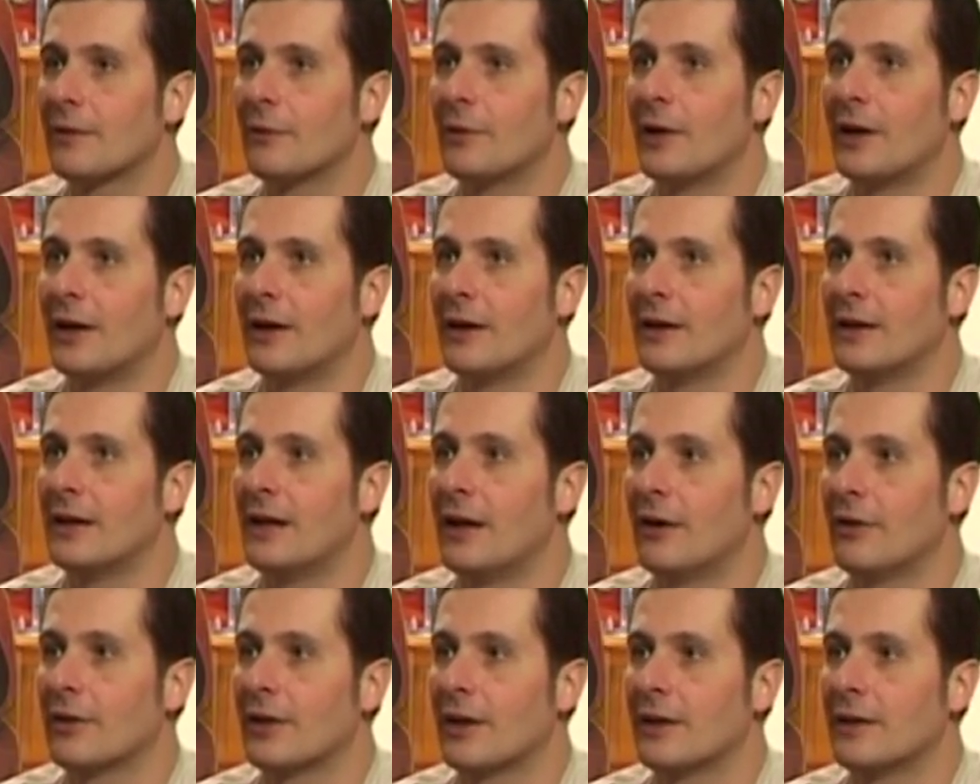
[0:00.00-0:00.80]
Voilà, et
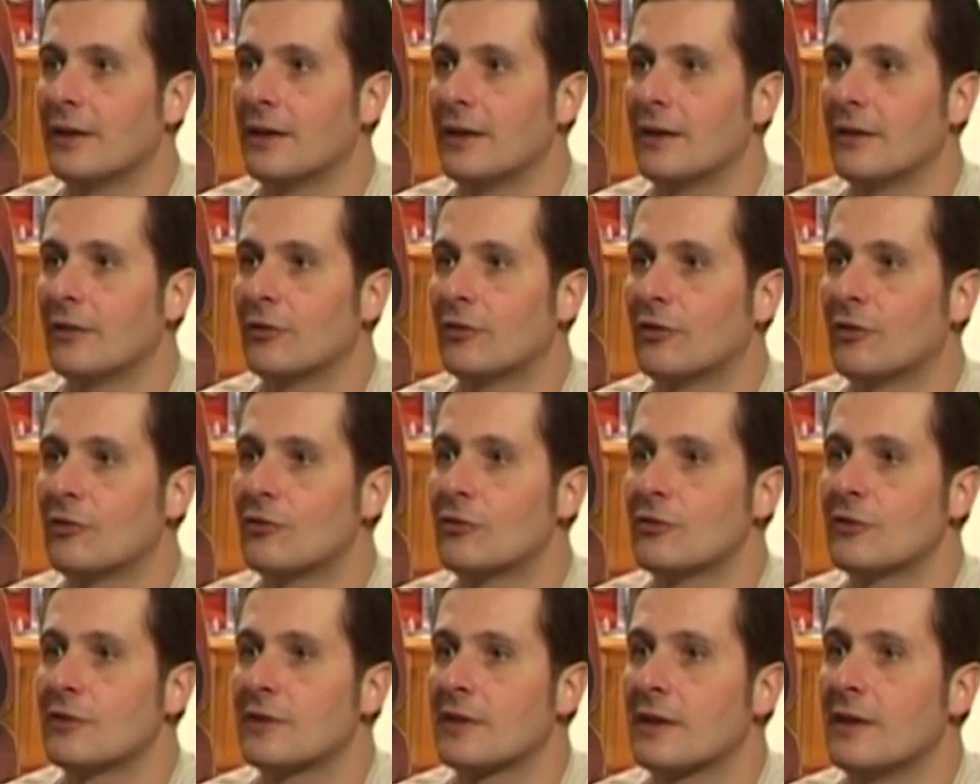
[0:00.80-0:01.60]
là regardez, c'est
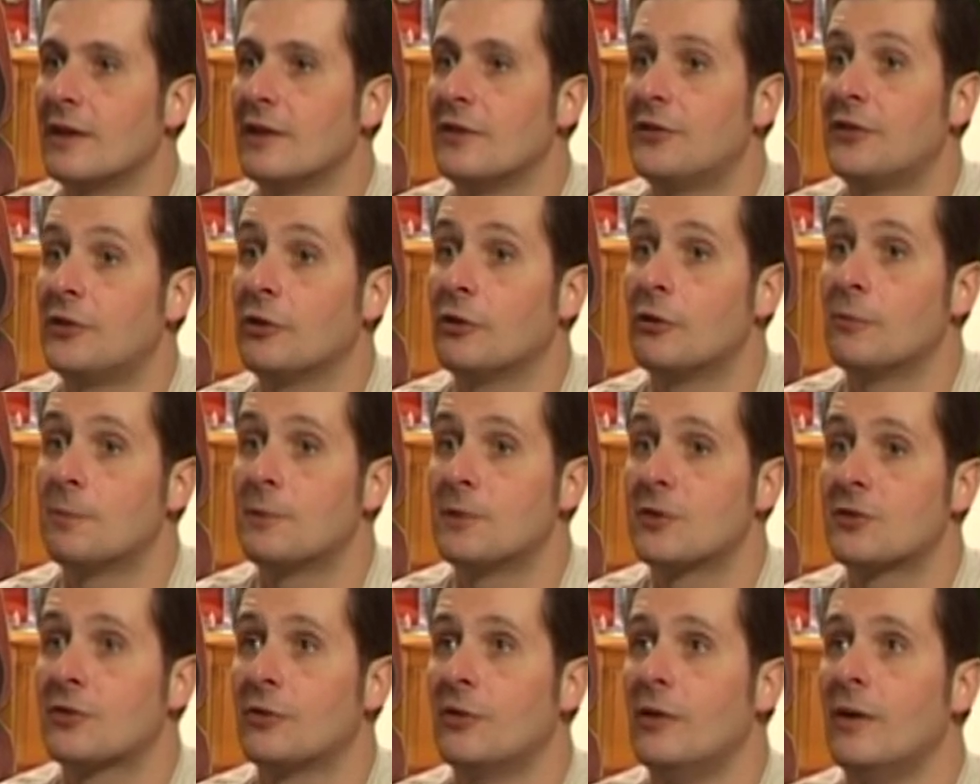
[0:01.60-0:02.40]
juste un tir au
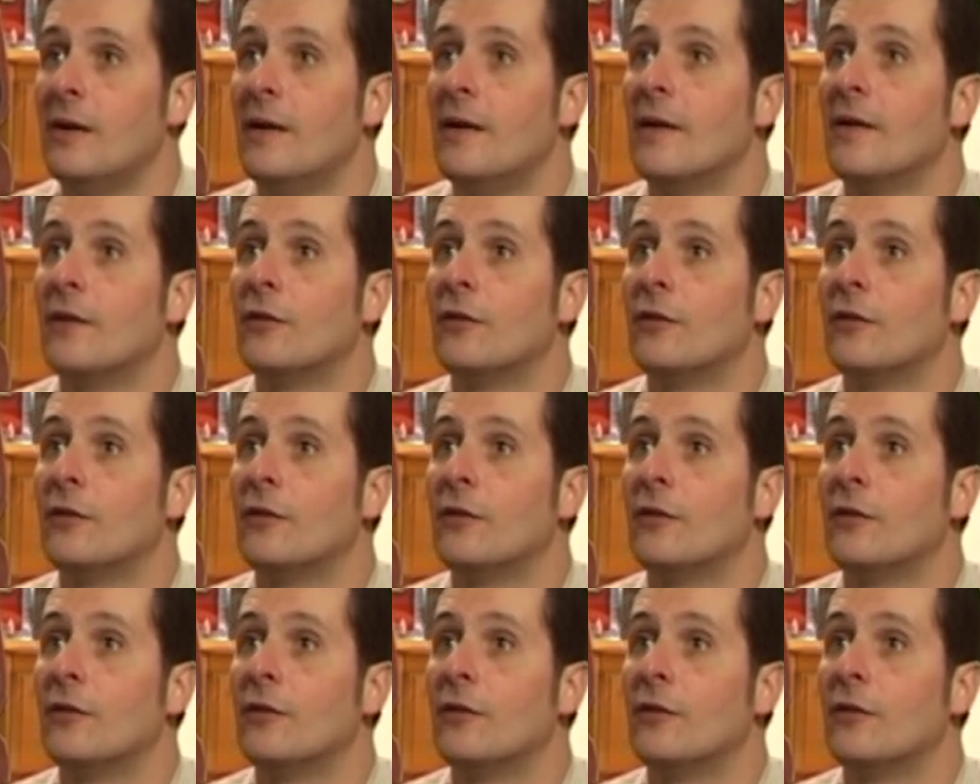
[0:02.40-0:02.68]
pigeon,